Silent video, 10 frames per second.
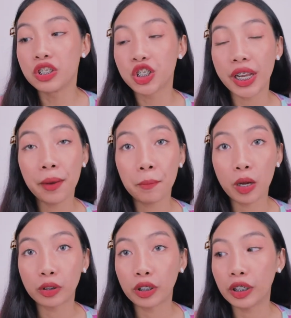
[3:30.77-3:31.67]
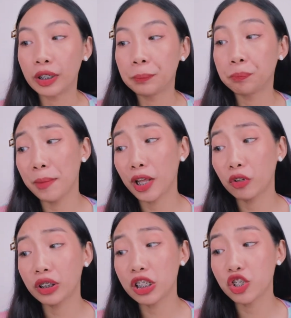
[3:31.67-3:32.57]
shea butter,
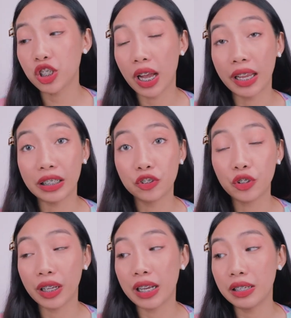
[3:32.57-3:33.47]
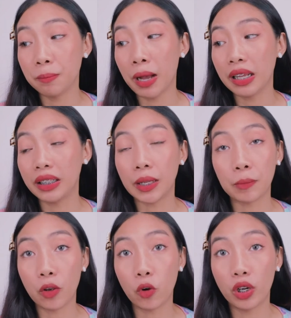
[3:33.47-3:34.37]
meron din siya, and yun nga,
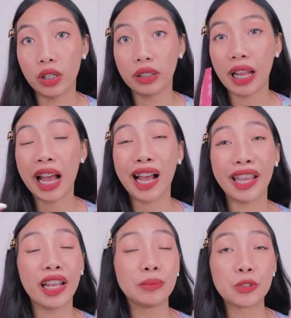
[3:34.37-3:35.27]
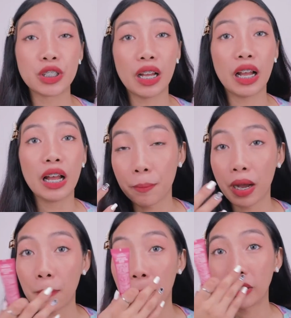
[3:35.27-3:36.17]
macadamia oil. Nakaka-help siya ah,
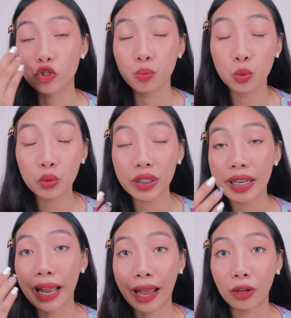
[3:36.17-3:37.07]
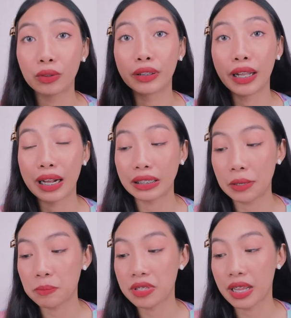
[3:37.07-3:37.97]
makapag-smoothen out ng
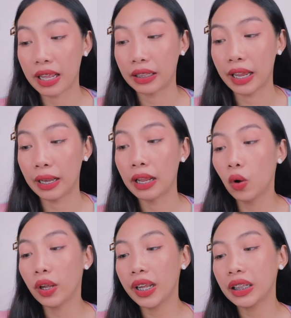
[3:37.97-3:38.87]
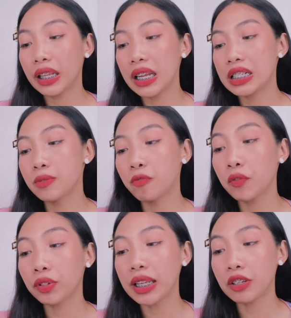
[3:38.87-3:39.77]
lips natin. So, it is
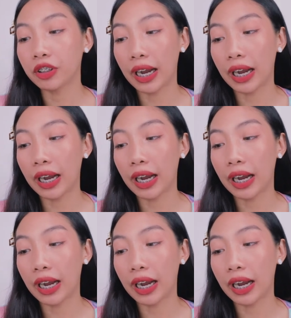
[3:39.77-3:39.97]
15